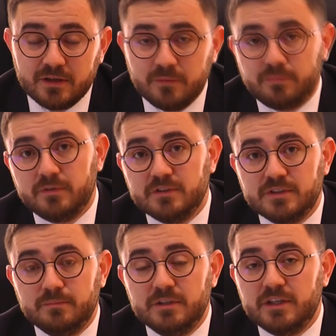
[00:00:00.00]
hep
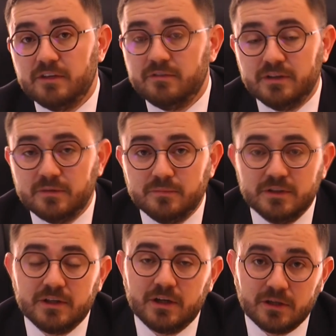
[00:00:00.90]
işte bir evi,
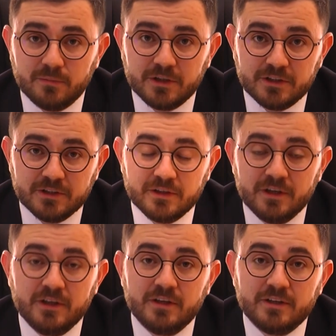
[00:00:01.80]
bir arabayı
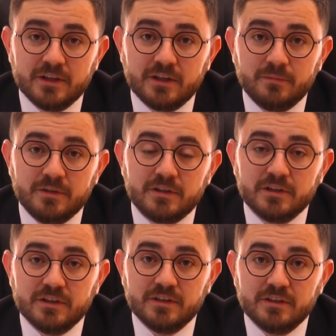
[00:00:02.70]
ya da
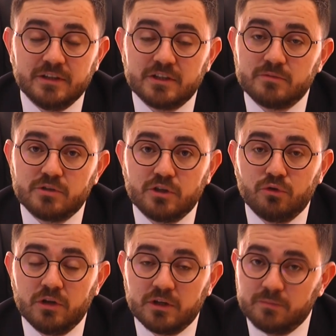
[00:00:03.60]
bir e, geçmişe
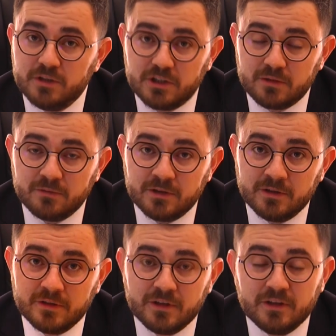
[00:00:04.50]
yönelik
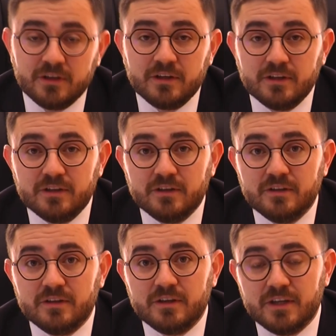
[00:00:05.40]
birikimini
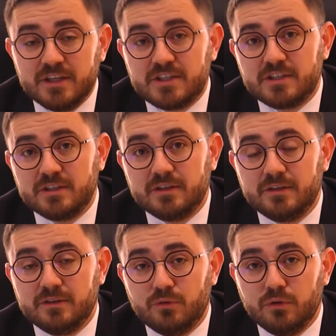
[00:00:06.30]
e, eş
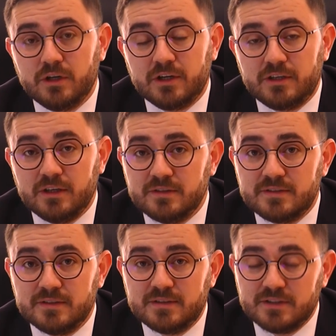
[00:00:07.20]
olarak
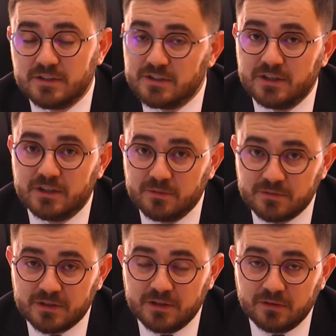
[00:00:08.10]
kendisine seçeceği
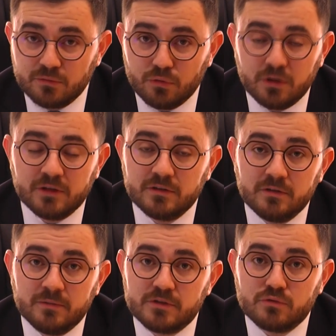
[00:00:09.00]
kimseden
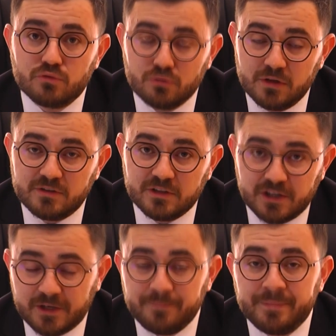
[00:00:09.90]
dolandırılması
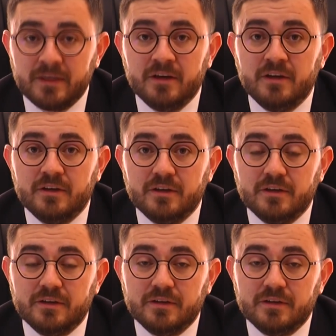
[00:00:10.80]
suretiyle e,